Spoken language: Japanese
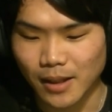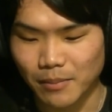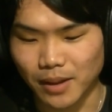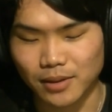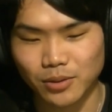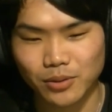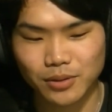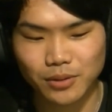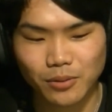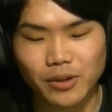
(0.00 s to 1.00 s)
まあ、そう
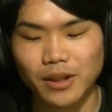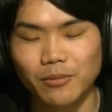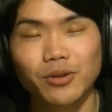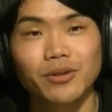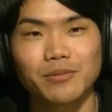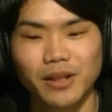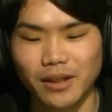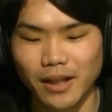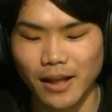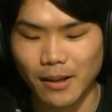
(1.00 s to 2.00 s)
いう大きな目標に向け
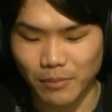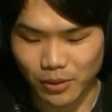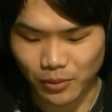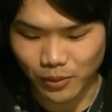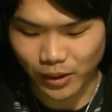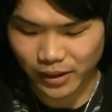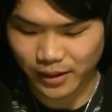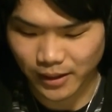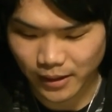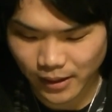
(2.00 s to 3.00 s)
て、まあ、今後やっ
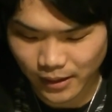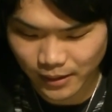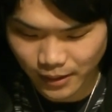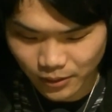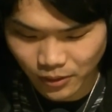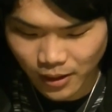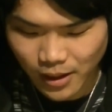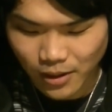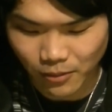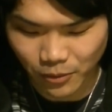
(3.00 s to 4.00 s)
ていけたらなと
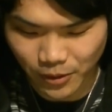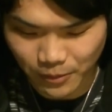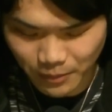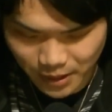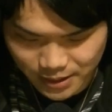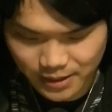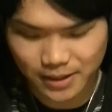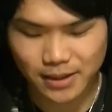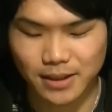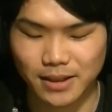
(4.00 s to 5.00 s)
思いま
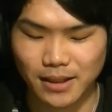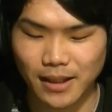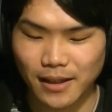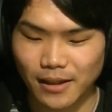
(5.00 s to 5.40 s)
す。